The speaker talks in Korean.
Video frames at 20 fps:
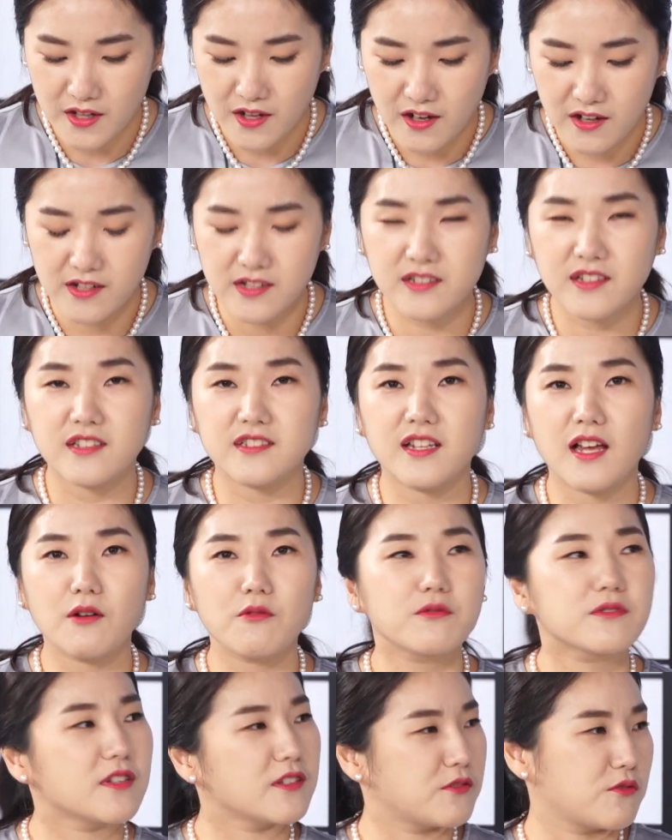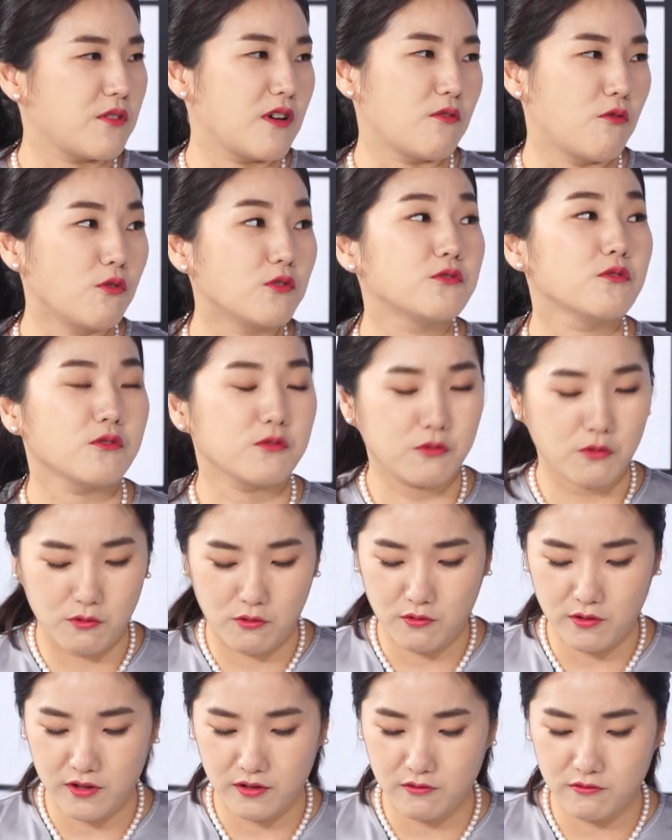일단 사고 장소가
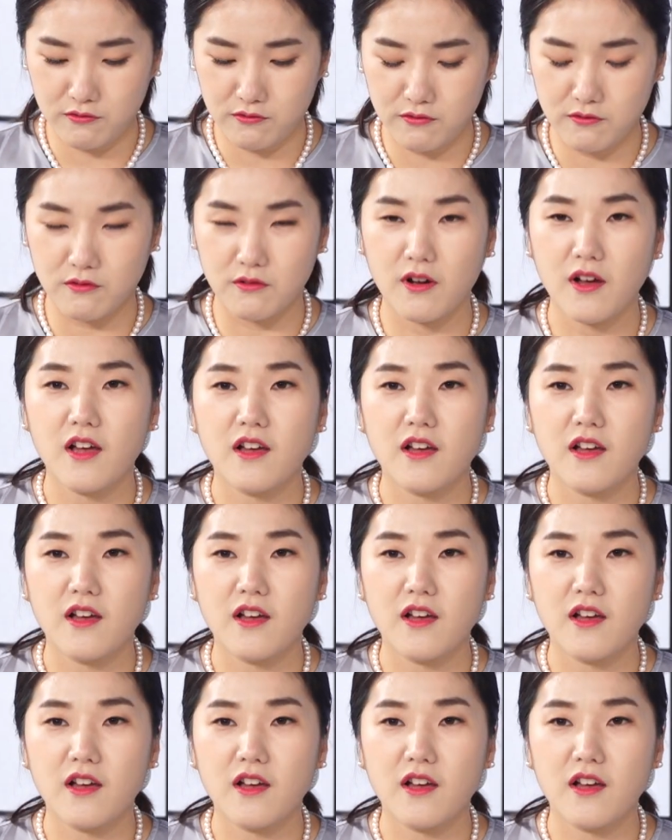고속도로이고